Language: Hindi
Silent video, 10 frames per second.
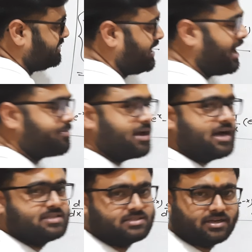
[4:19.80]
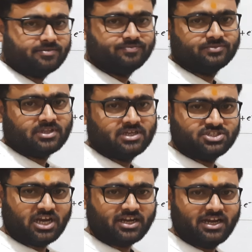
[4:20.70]
ये आपका आंसर इज
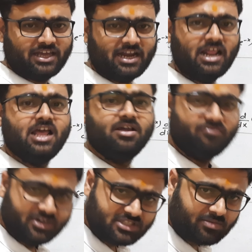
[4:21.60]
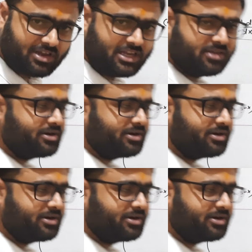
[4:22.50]
दैट क्लियर फिर से समझ लीजिए